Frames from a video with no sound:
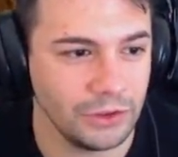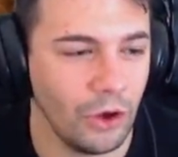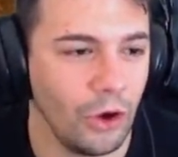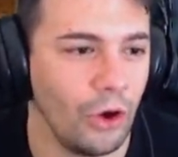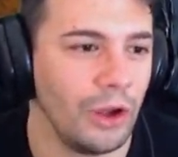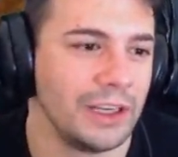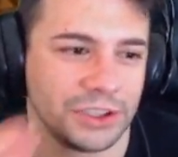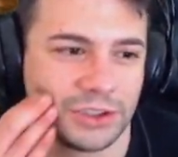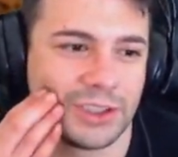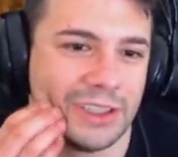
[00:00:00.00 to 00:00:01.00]
Oh, ha
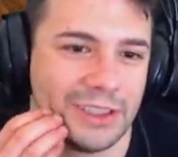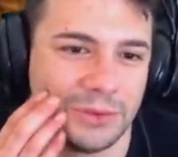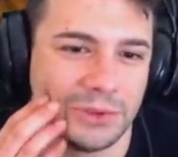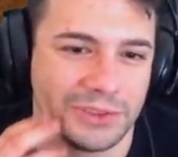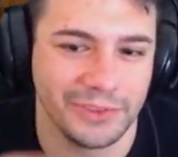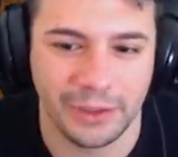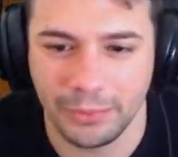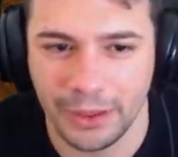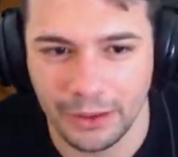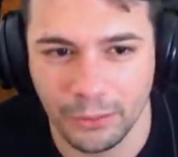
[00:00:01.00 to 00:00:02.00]
lasciato cadere due sfere
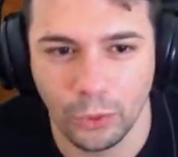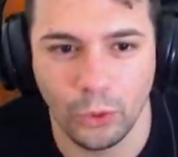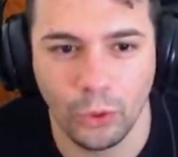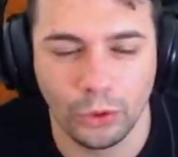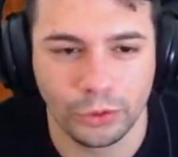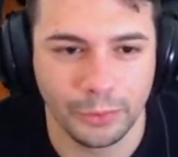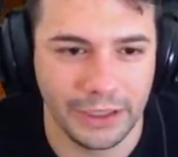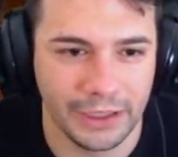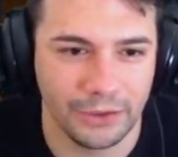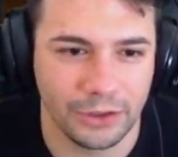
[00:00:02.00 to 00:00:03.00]
pal. Molto
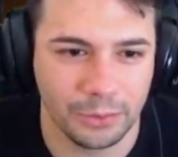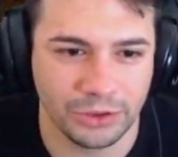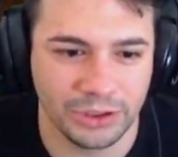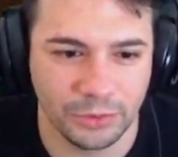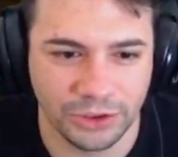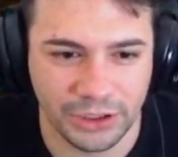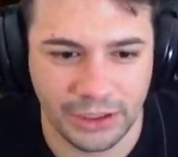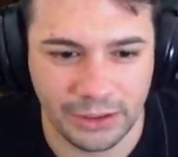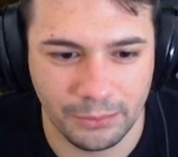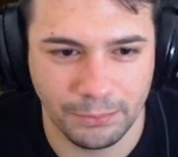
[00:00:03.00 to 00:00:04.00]
bene. Allora possiamo
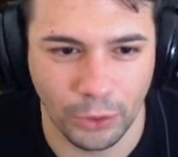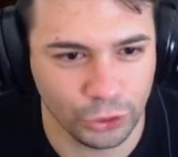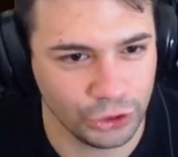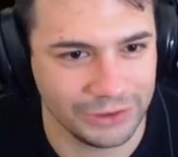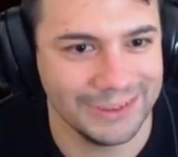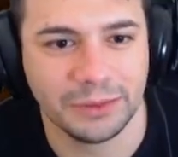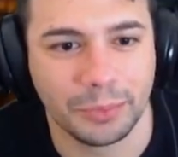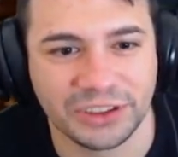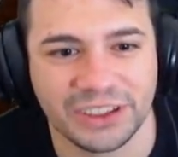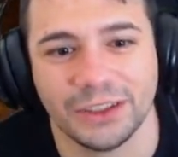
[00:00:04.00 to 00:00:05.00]
cercare il boss.
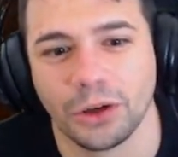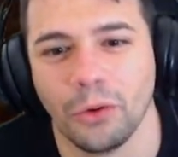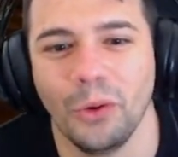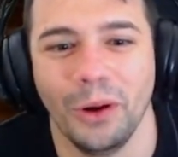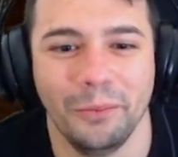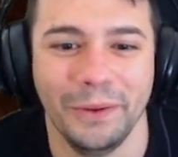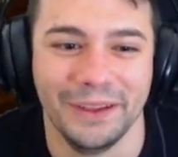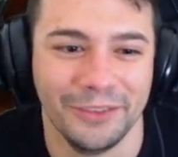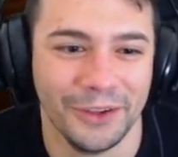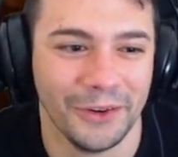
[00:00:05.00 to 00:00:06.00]
Sempre se ritrovo quel
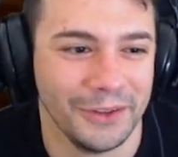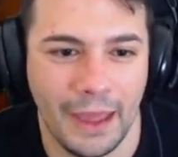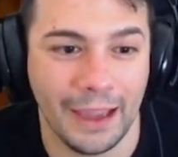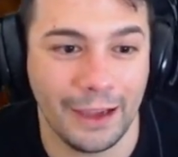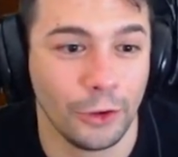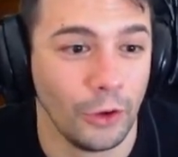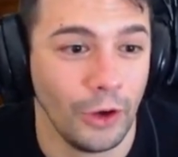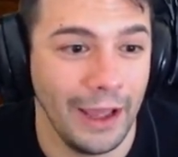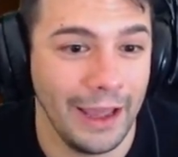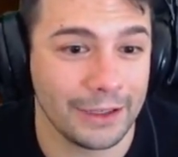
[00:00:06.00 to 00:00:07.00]
bivio.
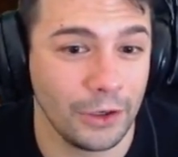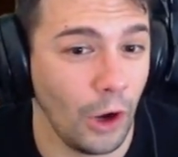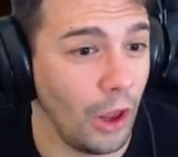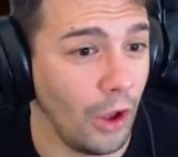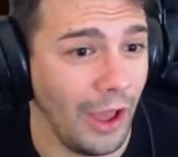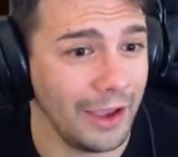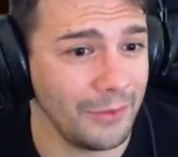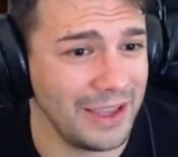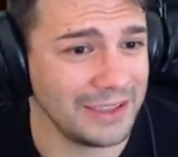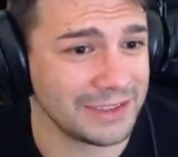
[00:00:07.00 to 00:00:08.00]
Eccolo. Eccolo. È
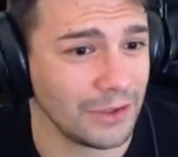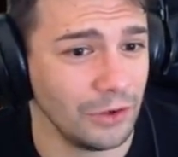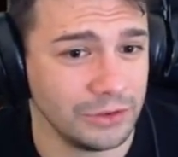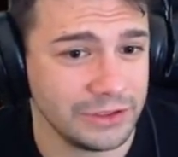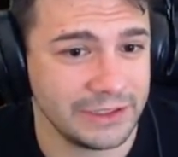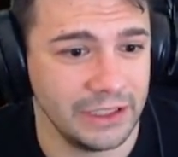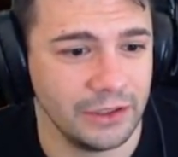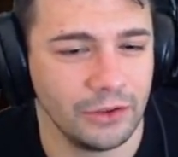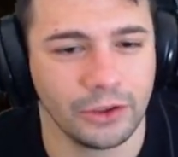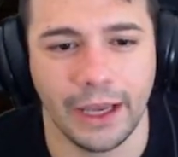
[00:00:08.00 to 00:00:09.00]
questo. Sì.
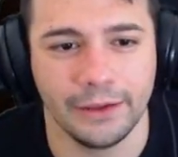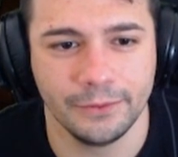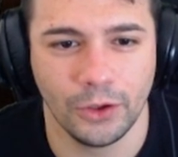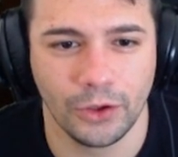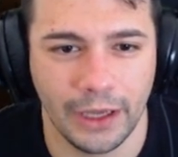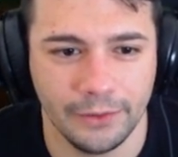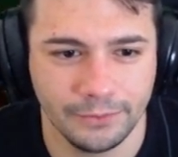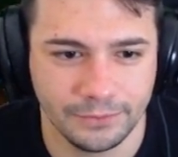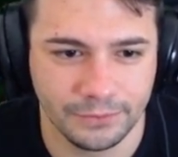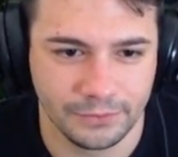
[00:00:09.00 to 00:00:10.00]
Ok. Ok.
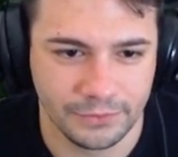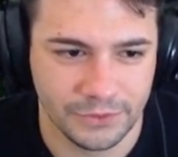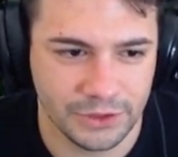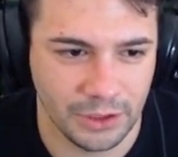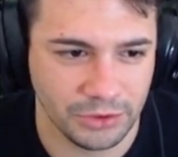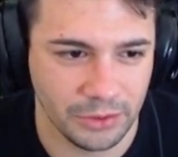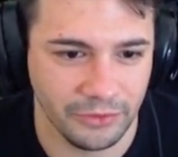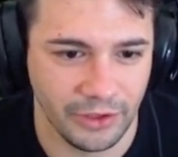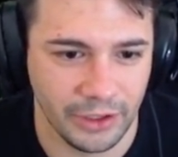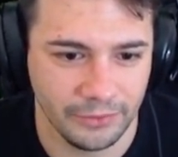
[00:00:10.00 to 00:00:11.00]
Ce la possiamo
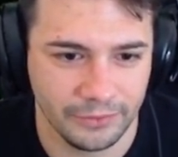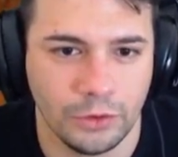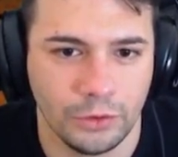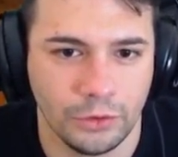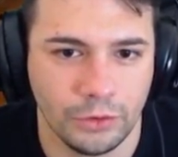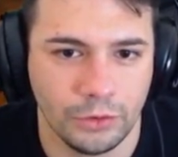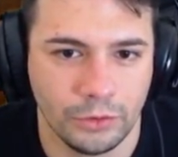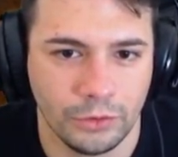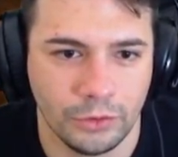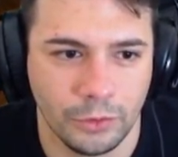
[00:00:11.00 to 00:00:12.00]
fare.
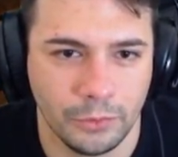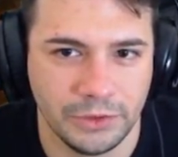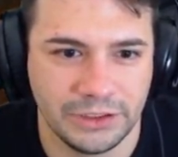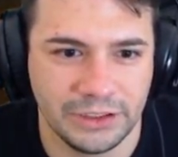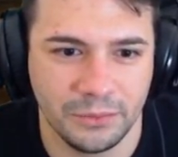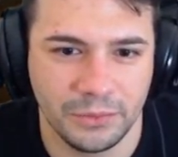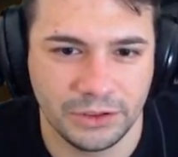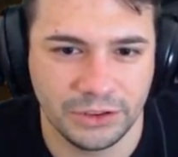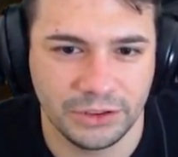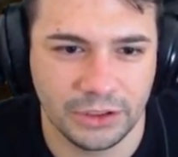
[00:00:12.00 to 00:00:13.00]
Mm, non mi sembra
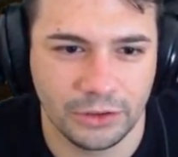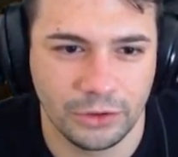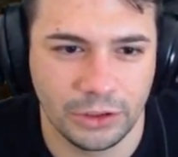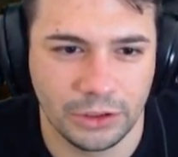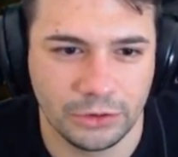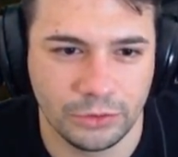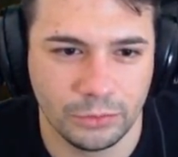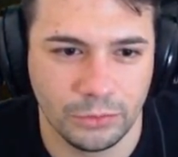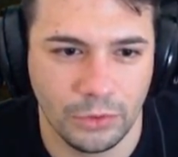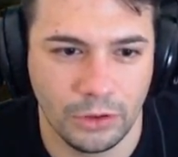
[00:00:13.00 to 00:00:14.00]
ci sia ancora
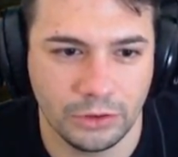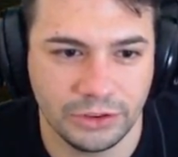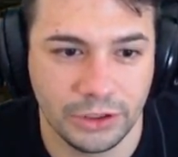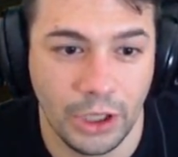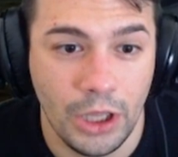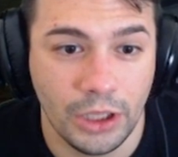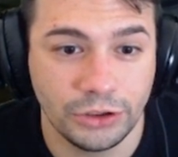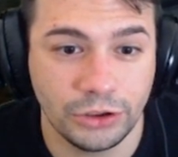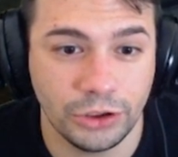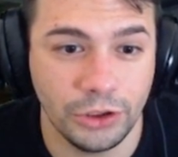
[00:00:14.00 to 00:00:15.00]
nessun boss. Ci
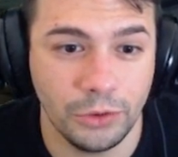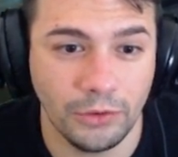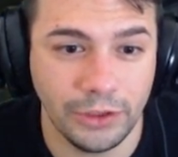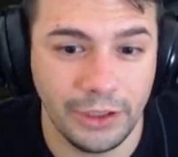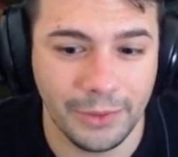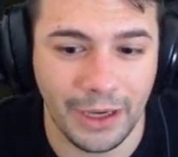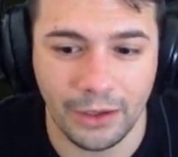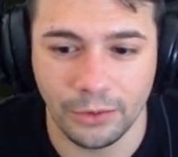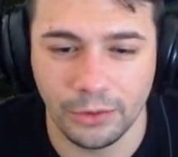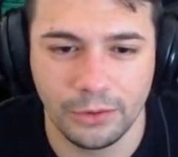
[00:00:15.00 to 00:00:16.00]
sono di nuovo dei
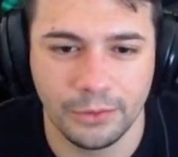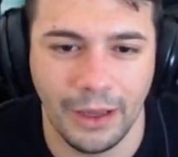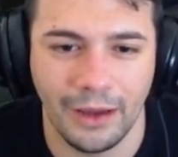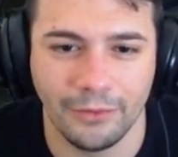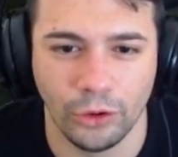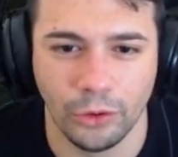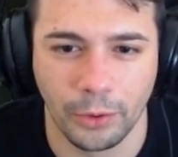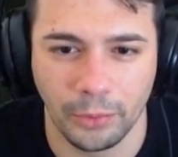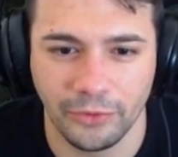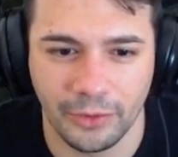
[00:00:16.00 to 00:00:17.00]
Mau. Ah, vogliono
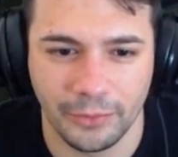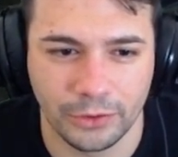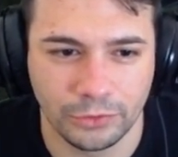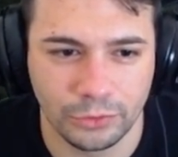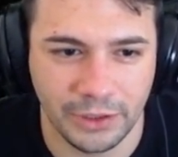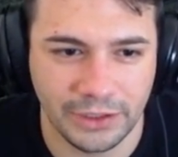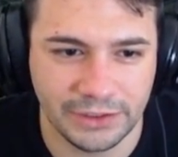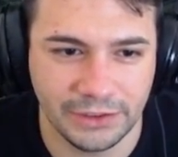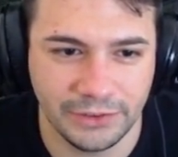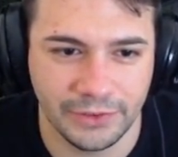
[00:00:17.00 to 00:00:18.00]
proprio farmi consumare
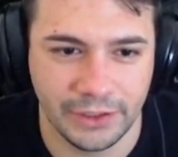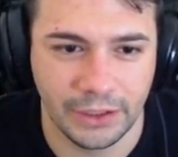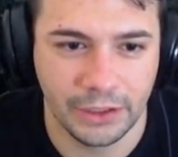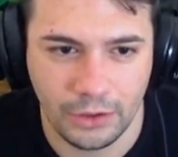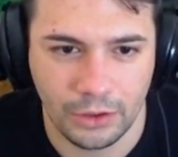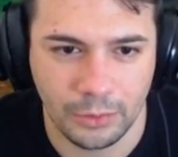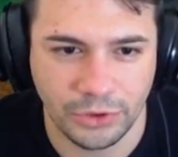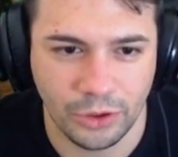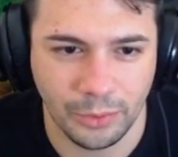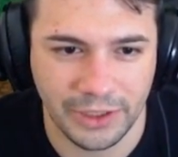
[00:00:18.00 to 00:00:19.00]
queste sfere. Non
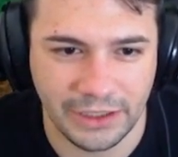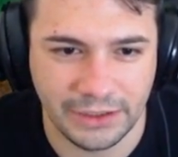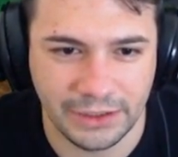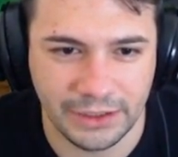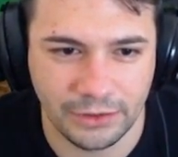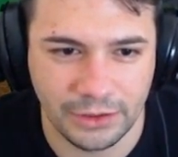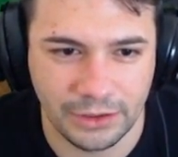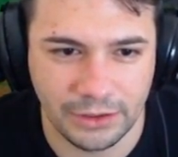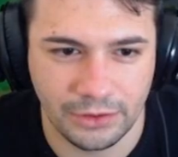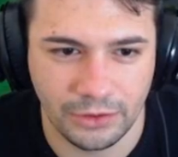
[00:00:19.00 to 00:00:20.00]
capisco perché litigano tra
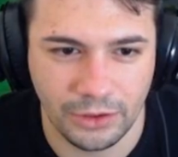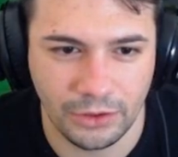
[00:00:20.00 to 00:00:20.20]
di loro.